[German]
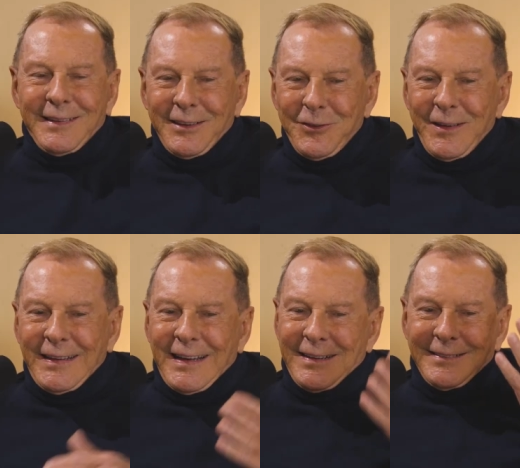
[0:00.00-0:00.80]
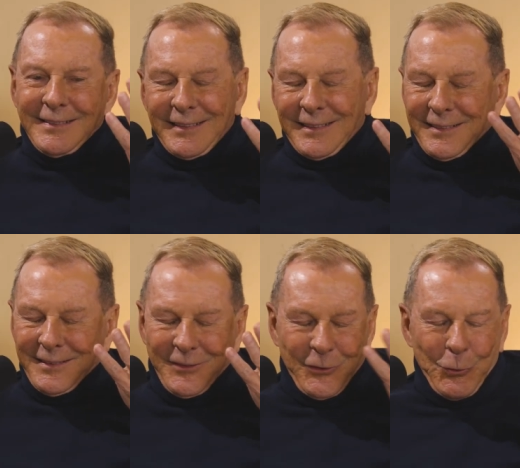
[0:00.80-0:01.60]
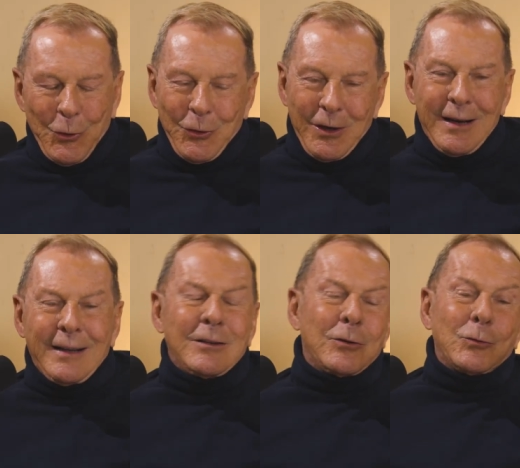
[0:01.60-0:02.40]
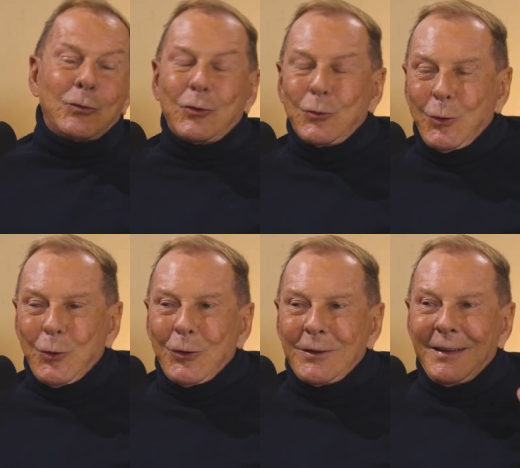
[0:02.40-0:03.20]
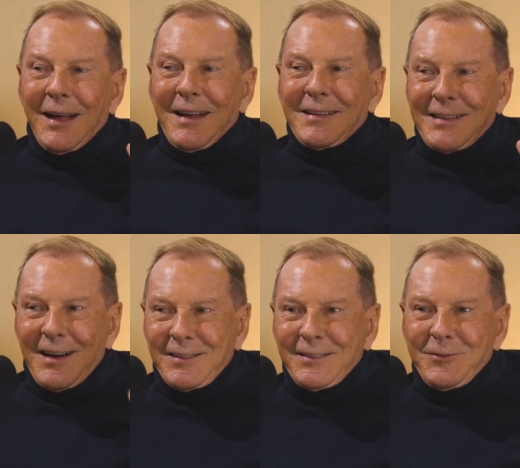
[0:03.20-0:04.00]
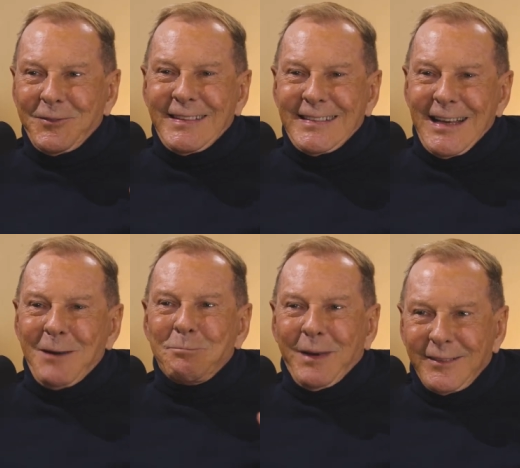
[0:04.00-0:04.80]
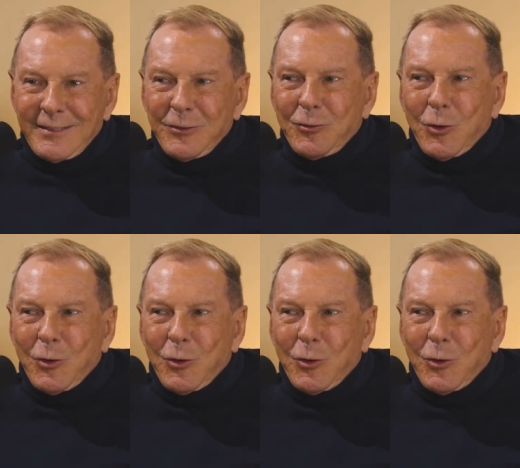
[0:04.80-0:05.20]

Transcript: irgendwie den äh, Zuhörerinnen und Zuhörern sagen, wie sie am besten